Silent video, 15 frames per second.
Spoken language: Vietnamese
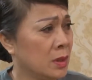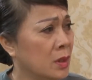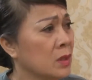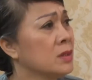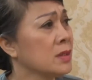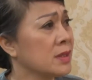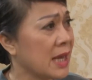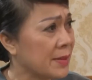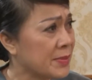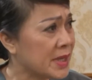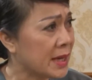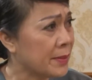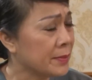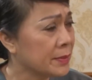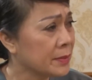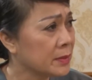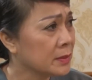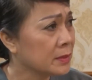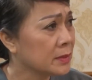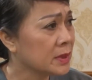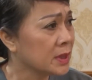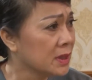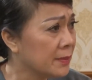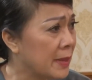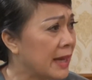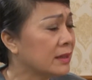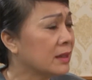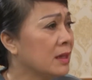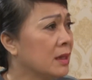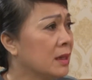con thử xem xem từ
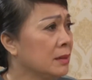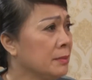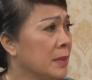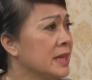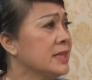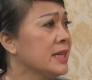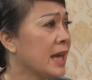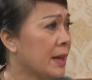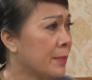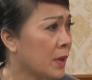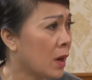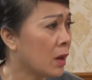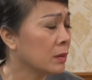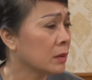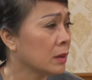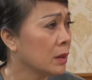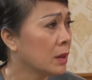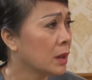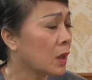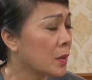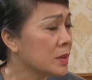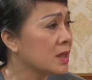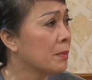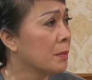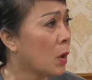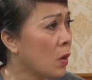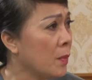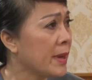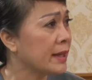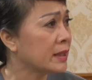bé tới lớn mấy chị em con có giờ
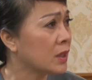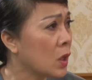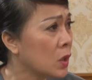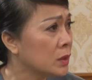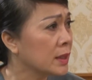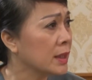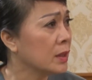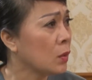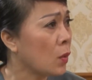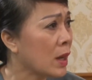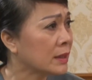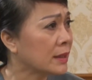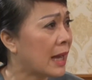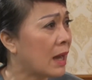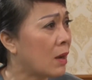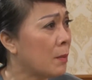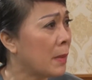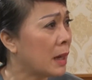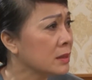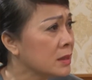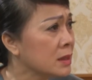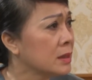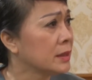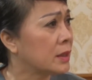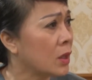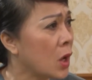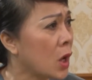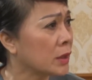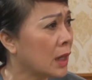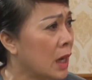bố mẹ to tiếng quát tháo mắng chửi các
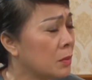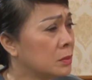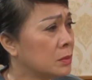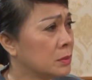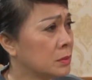con không